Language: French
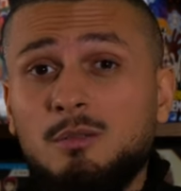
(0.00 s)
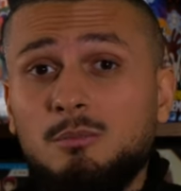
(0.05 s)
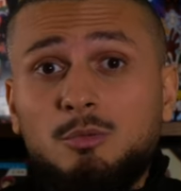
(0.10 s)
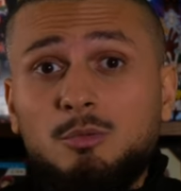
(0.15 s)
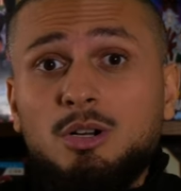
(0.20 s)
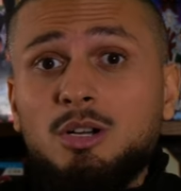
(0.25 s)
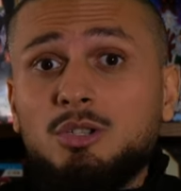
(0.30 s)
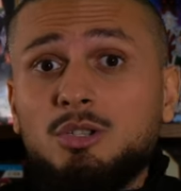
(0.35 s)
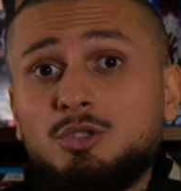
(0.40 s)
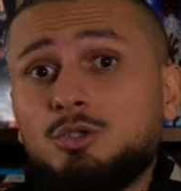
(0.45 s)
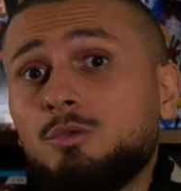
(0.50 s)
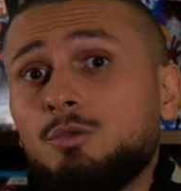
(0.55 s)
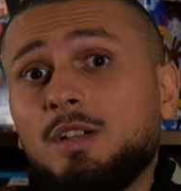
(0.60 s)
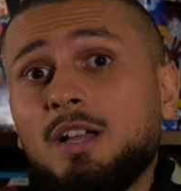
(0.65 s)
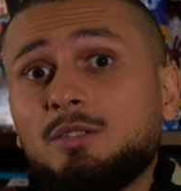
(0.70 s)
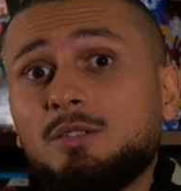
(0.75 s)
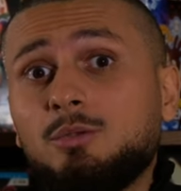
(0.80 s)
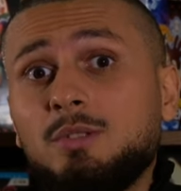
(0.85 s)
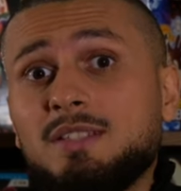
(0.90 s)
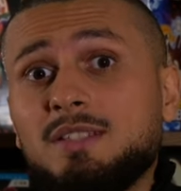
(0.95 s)
Moi, je suis
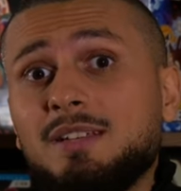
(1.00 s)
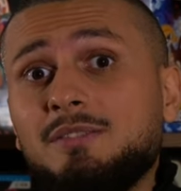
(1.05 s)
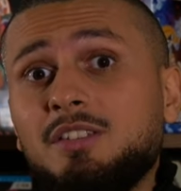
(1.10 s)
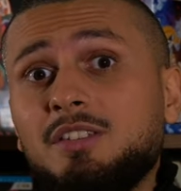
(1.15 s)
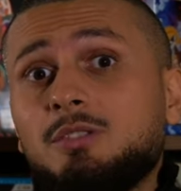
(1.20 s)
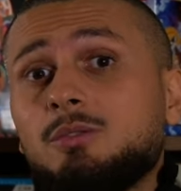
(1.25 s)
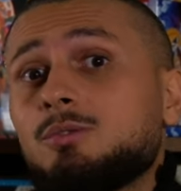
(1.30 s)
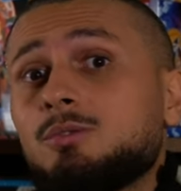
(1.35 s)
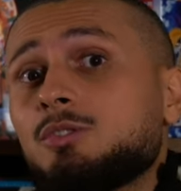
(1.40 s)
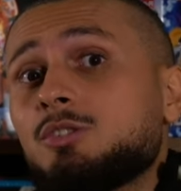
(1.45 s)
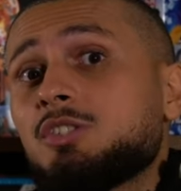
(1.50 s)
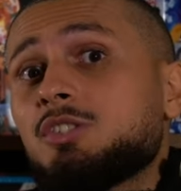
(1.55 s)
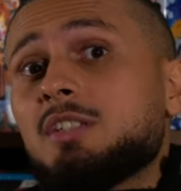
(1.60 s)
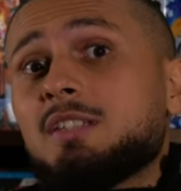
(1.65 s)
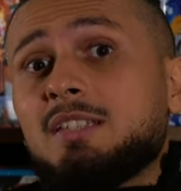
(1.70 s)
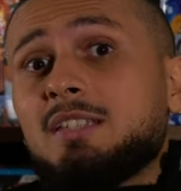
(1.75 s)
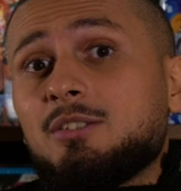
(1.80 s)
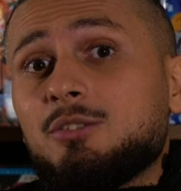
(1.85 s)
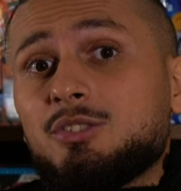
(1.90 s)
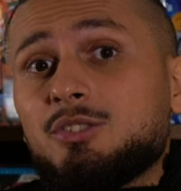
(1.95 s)
ouvert à tous les avis. Tout ce que je sais,
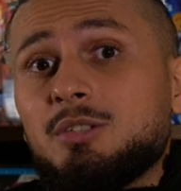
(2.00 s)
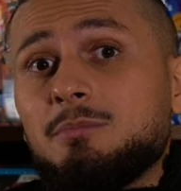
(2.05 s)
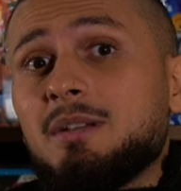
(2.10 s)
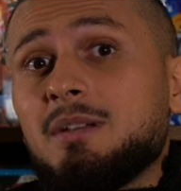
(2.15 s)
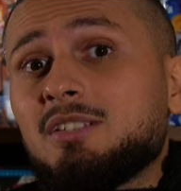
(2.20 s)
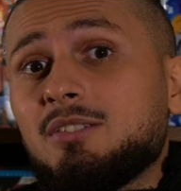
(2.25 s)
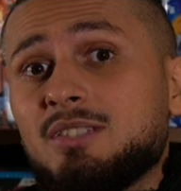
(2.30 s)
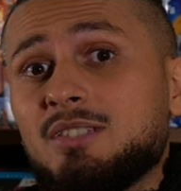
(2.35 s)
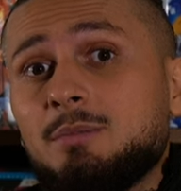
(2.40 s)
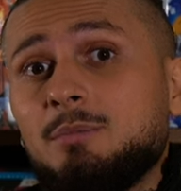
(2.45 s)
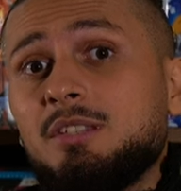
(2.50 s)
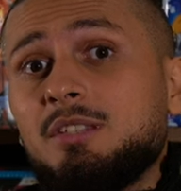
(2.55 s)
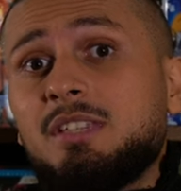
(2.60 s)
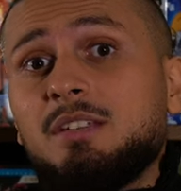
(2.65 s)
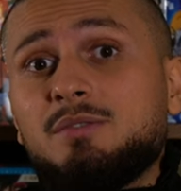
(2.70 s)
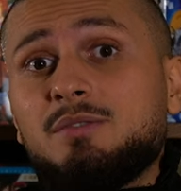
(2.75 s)
c'est que j'ai ma sensibilité,